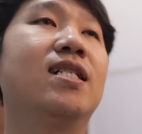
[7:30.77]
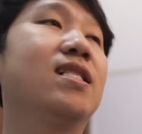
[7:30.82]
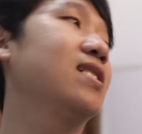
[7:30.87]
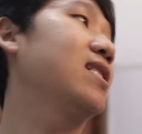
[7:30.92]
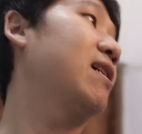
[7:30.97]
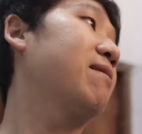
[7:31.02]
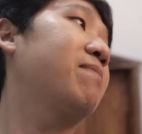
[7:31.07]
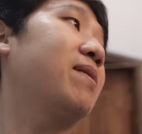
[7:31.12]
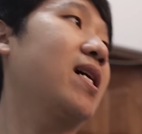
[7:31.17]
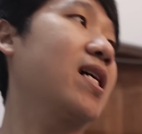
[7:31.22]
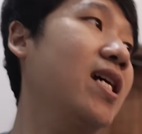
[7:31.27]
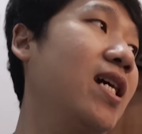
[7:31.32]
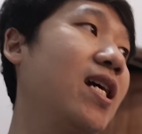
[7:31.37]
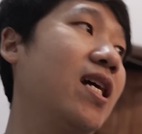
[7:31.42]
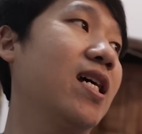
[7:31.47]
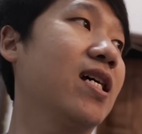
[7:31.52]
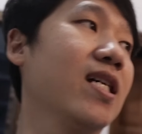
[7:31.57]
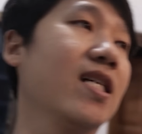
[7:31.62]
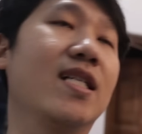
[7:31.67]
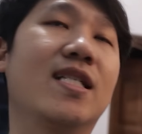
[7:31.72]
Saya pakai
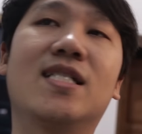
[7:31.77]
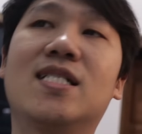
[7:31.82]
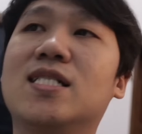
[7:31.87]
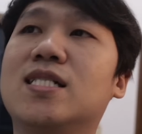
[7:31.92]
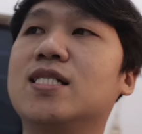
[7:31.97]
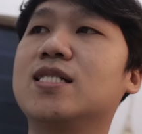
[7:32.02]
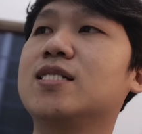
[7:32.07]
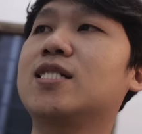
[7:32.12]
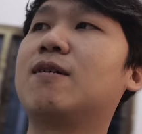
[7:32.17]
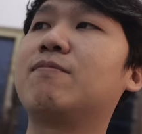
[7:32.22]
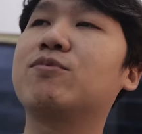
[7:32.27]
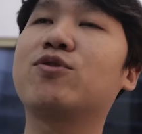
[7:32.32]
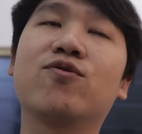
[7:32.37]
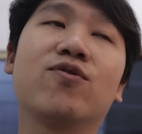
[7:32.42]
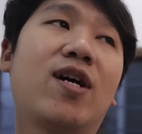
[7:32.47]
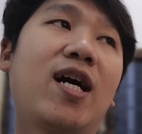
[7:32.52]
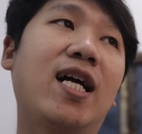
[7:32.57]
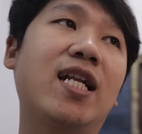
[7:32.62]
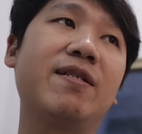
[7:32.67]
Samsung